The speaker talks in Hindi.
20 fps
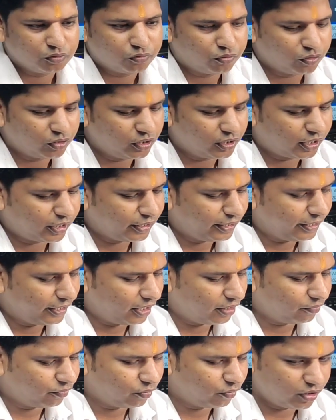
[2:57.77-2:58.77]
तो फोल्डर
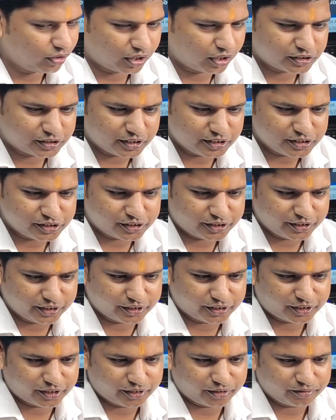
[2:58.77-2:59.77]
नया फोल्डर चेंज किए हैं